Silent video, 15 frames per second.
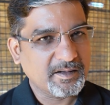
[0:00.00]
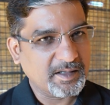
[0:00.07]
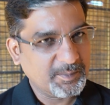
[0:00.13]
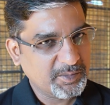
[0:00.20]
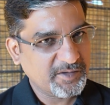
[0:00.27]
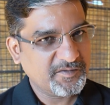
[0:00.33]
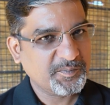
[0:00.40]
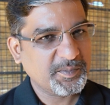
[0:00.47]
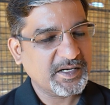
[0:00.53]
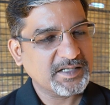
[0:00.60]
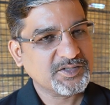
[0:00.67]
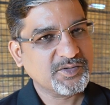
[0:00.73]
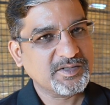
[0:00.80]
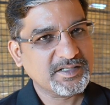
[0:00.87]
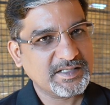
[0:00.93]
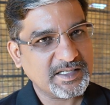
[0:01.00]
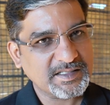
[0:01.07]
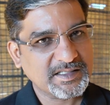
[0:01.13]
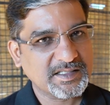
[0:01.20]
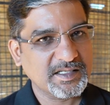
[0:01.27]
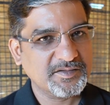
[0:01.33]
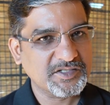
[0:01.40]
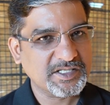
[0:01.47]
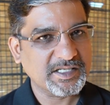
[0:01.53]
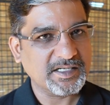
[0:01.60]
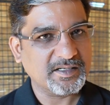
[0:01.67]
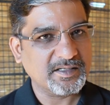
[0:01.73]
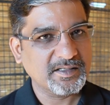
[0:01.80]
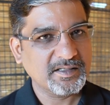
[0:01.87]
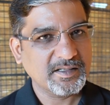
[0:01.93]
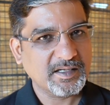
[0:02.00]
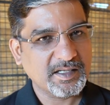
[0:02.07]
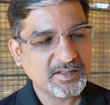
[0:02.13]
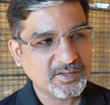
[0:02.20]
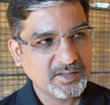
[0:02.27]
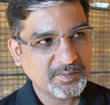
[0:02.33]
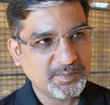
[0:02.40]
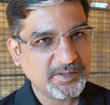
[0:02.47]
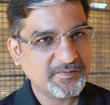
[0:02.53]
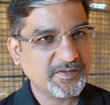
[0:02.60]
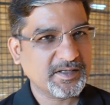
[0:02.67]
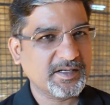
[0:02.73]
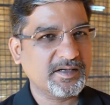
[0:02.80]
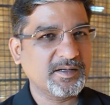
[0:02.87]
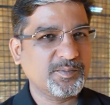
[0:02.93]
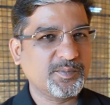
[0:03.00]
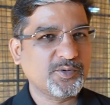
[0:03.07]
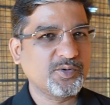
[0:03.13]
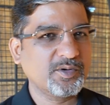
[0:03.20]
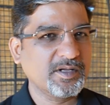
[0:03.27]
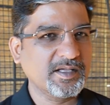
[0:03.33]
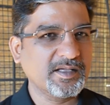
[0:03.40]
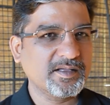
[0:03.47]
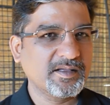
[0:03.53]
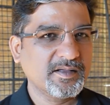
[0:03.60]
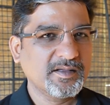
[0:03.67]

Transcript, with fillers: நம்பர் ஆஃப் பிளான்ஸ் வந்து ஜாஸ்தியாக வச்சுக்கிட்டு அது வந்து பர்ஃபெக்டான ப்ரூனிங்